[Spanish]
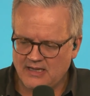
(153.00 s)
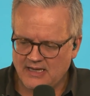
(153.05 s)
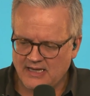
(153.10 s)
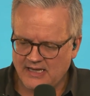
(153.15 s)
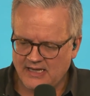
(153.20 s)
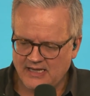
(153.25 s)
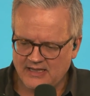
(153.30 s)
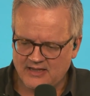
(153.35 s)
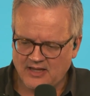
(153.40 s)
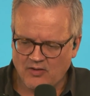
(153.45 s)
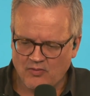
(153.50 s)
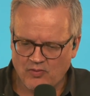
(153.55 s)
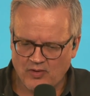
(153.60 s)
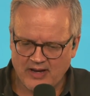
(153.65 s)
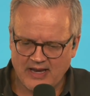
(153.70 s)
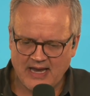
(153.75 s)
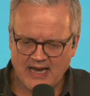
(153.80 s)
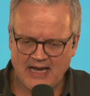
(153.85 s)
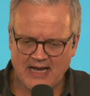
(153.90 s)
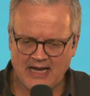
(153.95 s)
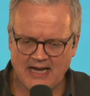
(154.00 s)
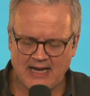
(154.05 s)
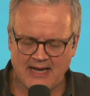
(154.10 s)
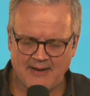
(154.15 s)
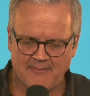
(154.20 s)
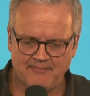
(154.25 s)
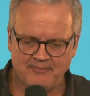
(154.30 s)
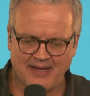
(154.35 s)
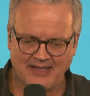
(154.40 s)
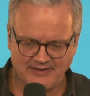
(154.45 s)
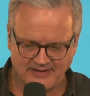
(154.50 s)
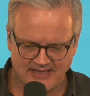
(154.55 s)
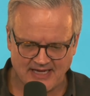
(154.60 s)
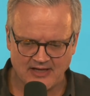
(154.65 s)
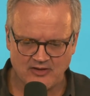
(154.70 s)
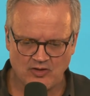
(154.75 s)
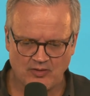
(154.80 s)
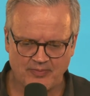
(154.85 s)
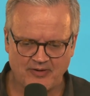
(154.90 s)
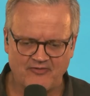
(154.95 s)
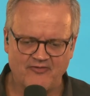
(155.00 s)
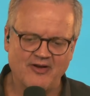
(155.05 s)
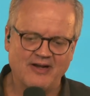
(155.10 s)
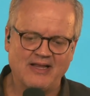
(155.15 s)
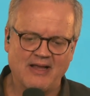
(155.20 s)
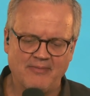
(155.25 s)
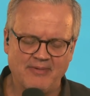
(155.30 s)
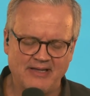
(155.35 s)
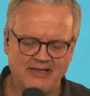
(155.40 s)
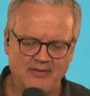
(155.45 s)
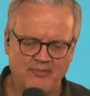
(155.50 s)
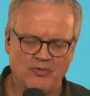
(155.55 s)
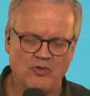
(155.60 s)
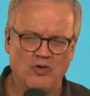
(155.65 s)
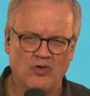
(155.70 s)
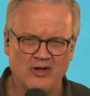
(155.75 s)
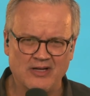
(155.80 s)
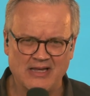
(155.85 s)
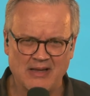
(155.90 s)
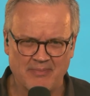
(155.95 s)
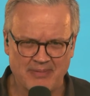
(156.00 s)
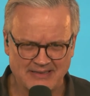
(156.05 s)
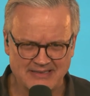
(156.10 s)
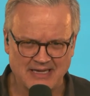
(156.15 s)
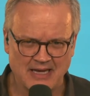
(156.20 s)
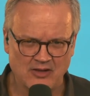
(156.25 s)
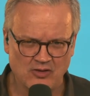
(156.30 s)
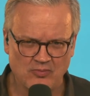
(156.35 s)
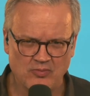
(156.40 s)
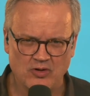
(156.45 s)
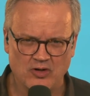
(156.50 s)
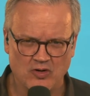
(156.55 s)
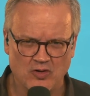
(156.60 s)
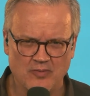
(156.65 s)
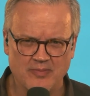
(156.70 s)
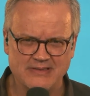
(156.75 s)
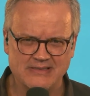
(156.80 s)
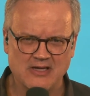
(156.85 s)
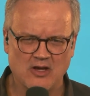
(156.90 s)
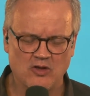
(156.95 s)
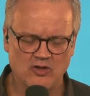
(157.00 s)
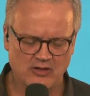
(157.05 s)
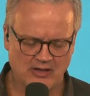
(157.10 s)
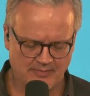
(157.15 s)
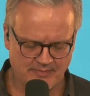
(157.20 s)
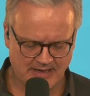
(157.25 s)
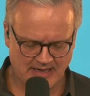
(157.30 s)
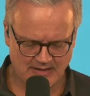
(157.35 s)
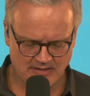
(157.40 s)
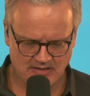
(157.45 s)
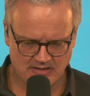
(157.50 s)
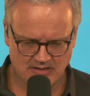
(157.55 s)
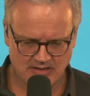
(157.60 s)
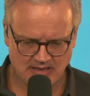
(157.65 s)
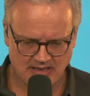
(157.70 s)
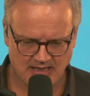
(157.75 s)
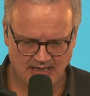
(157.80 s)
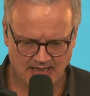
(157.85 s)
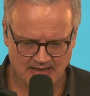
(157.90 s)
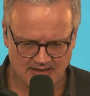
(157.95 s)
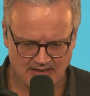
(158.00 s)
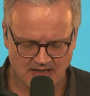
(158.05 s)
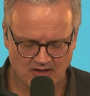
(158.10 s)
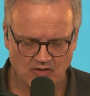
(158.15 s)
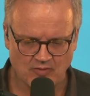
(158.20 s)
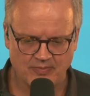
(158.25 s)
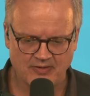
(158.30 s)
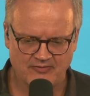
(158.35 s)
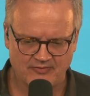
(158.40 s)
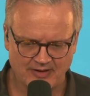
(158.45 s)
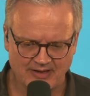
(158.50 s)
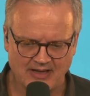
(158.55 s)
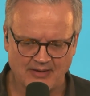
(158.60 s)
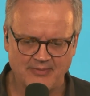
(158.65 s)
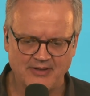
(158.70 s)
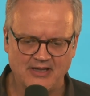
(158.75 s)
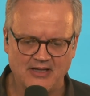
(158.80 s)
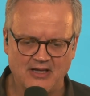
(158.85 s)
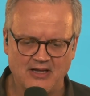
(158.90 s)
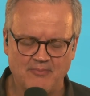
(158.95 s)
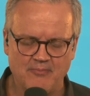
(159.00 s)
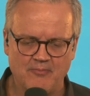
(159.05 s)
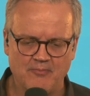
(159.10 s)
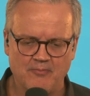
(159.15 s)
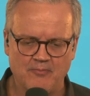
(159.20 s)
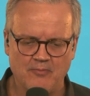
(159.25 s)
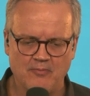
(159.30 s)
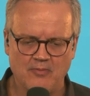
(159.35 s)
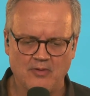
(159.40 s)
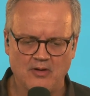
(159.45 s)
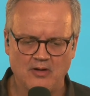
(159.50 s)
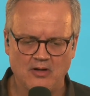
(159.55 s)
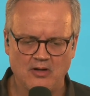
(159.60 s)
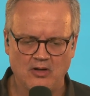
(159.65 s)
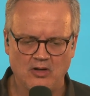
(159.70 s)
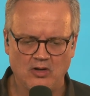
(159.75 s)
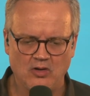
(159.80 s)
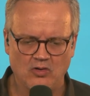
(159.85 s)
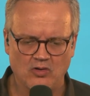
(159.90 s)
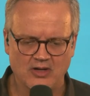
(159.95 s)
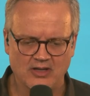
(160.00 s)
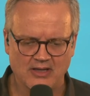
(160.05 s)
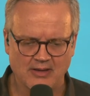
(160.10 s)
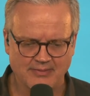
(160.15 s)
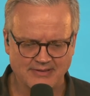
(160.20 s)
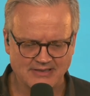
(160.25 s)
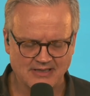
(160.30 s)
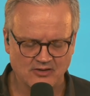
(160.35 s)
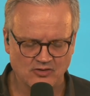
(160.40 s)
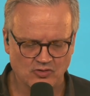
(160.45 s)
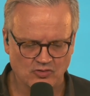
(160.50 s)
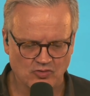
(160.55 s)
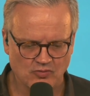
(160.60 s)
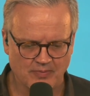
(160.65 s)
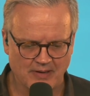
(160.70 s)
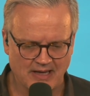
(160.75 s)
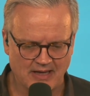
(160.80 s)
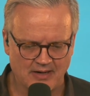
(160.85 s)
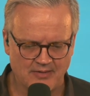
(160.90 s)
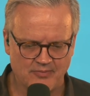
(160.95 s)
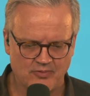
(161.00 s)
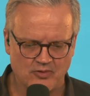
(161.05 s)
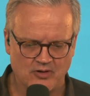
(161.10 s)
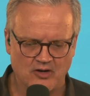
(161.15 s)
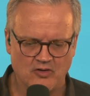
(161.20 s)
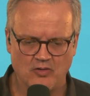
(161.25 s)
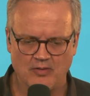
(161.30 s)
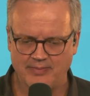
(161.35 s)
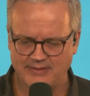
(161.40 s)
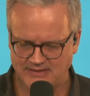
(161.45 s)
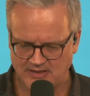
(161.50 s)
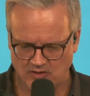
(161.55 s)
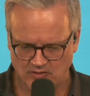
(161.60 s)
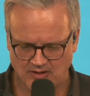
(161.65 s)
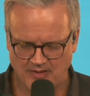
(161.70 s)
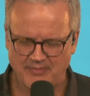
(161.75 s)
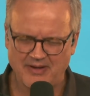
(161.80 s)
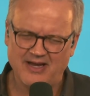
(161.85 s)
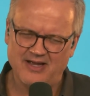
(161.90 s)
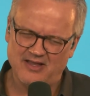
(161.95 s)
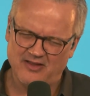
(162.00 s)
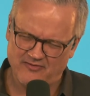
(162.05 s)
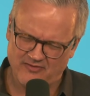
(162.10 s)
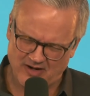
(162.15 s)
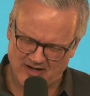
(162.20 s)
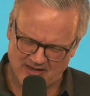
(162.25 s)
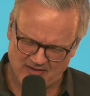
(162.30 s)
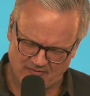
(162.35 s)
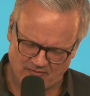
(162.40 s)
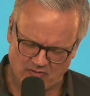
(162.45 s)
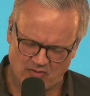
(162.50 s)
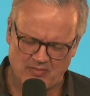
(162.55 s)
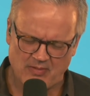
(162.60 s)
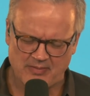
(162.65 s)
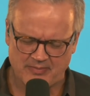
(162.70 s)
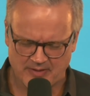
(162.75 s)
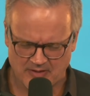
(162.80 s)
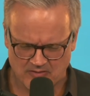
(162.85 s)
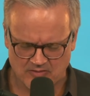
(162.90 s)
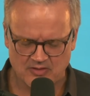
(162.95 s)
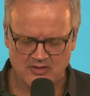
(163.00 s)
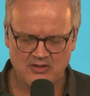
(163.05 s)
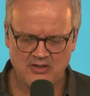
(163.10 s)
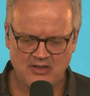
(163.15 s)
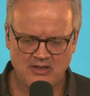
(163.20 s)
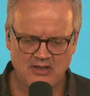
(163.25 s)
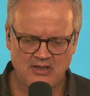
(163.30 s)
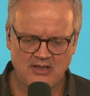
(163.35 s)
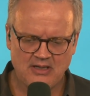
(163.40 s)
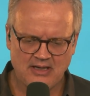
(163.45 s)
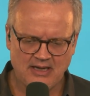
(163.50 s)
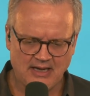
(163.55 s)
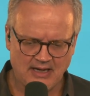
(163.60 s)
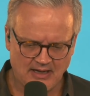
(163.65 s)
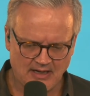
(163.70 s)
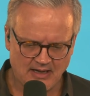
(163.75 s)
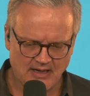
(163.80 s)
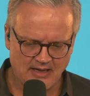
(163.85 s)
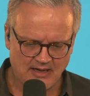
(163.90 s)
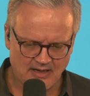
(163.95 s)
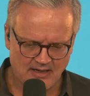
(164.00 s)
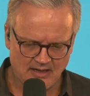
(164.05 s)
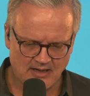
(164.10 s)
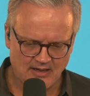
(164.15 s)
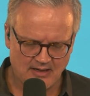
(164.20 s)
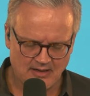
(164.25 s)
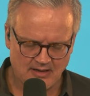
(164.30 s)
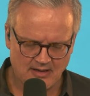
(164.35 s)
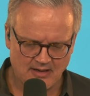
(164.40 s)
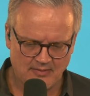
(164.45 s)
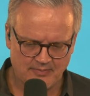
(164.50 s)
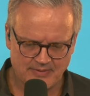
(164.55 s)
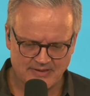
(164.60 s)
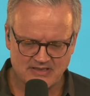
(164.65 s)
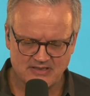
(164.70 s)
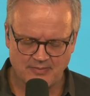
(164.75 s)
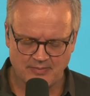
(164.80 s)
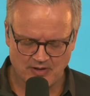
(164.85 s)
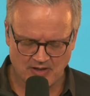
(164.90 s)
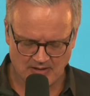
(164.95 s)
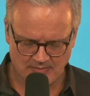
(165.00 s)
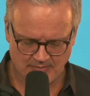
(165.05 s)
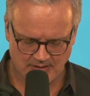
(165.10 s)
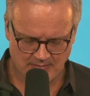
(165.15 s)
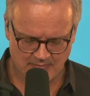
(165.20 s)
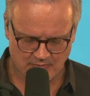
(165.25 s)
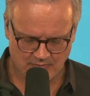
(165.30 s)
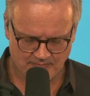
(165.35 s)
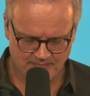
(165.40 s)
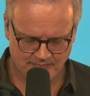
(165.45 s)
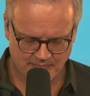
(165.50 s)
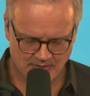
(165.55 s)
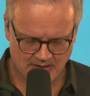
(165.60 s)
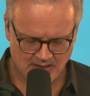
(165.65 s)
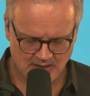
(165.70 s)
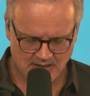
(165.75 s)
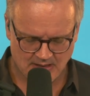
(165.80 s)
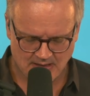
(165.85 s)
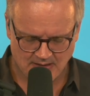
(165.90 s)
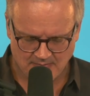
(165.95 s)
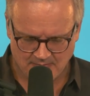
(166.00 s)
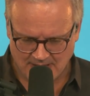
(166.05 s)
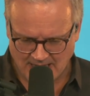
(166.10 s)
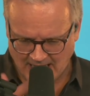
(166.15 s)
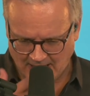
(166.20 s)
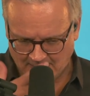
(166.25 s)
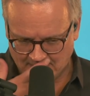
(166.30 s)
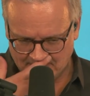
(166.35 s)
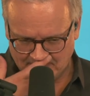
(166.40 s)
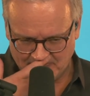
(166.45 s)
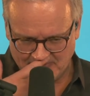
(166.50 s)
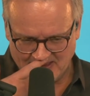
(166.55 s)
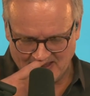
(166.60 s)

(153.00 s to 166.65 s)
Y te voy a... Entiendo perfectamente por lo que estás pasando, porque lo he pasado también. Y entiendo perfectamente lo que está pasando tu padre, porque lo he pasado también en diferentes formas, pero el principio es el mismo. Mira,